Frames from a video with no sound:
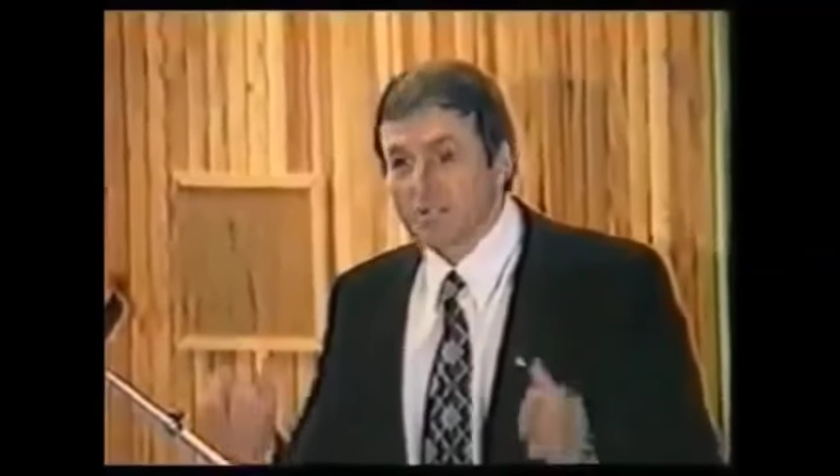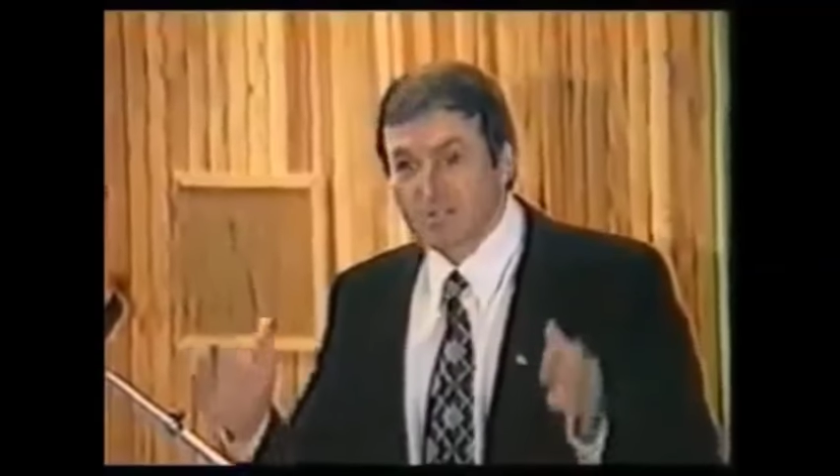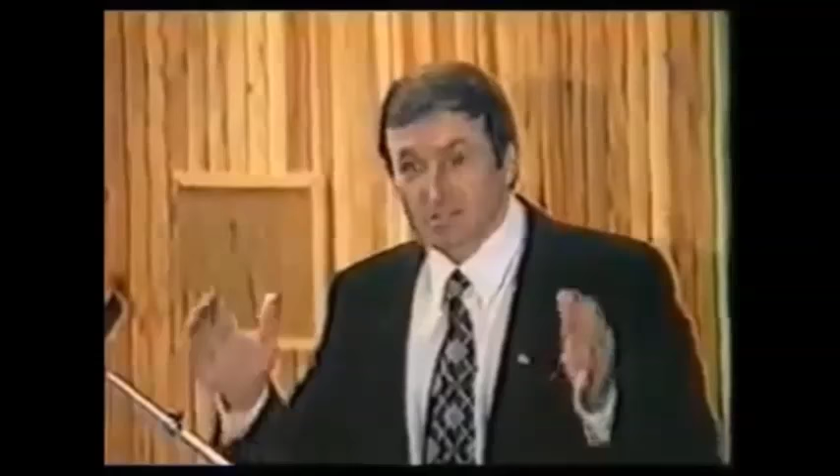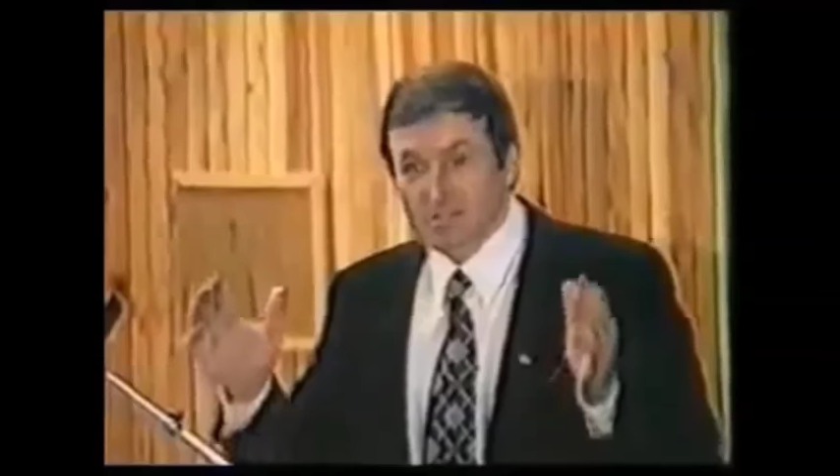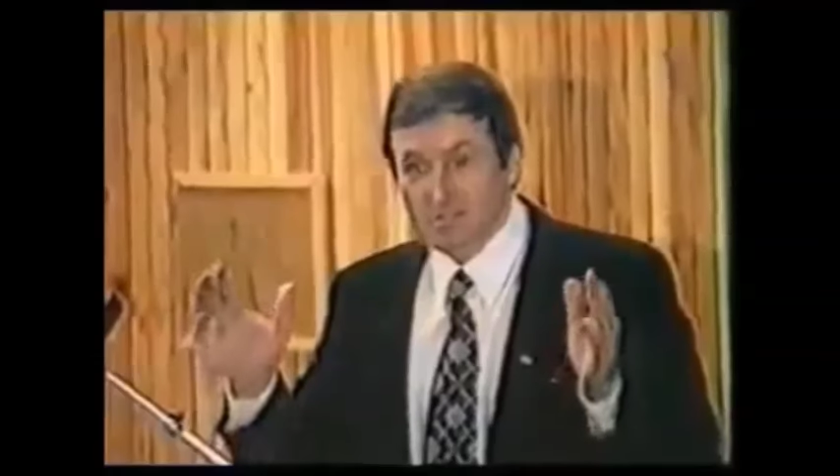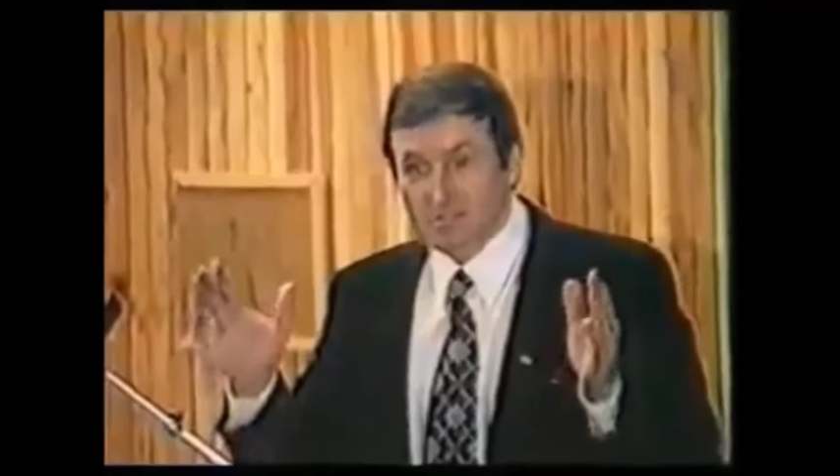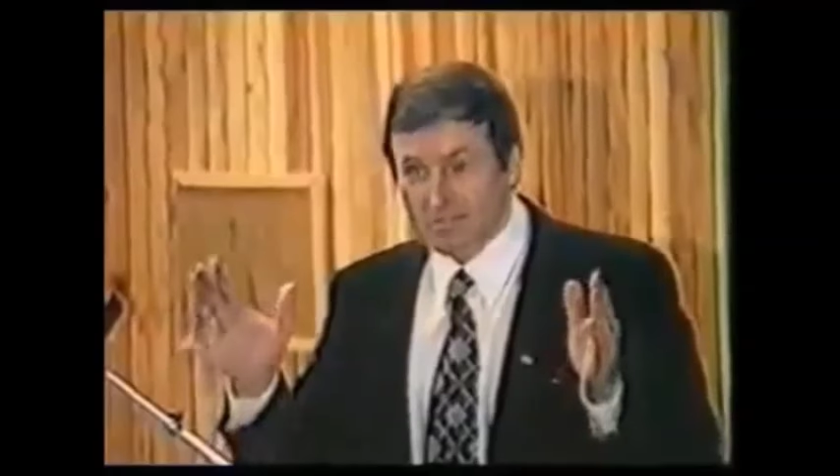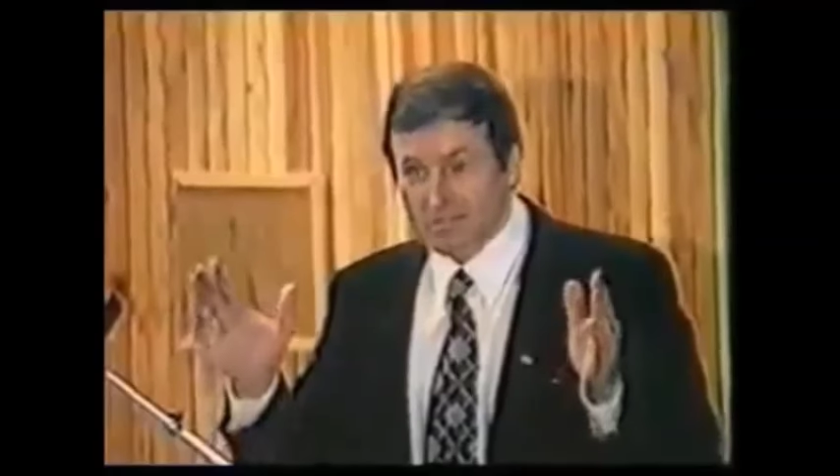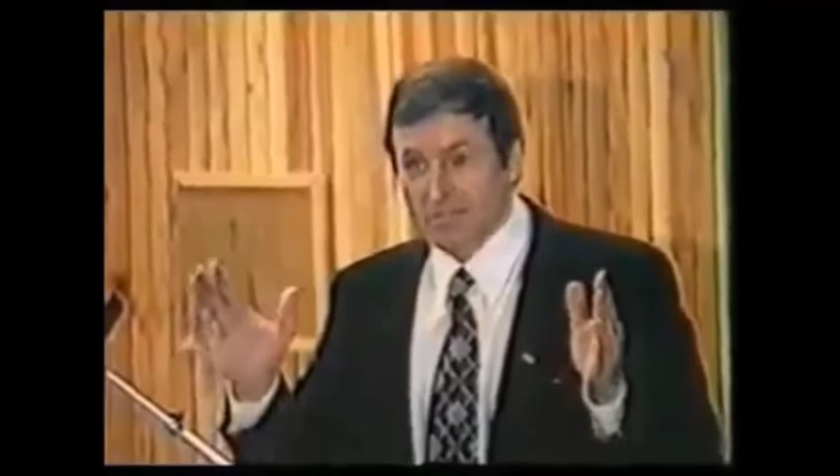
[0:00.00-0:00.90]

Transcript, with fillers: Ведь э,